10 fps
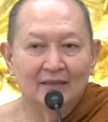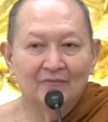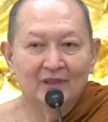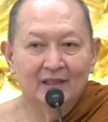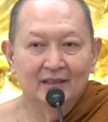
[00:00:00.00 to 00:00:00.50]

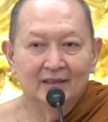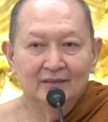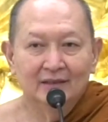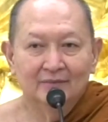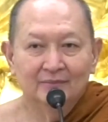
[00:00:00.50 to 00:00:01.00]
จำไว้แล้
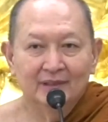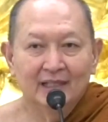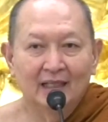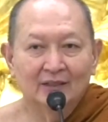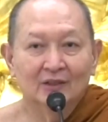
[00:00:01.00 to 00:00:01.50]
วไม่
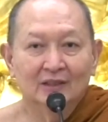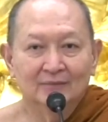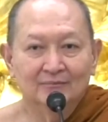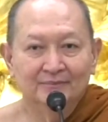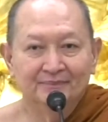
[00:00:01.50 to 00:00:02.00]
นานก็
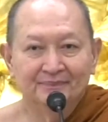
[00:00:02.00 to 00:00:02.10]
ลืม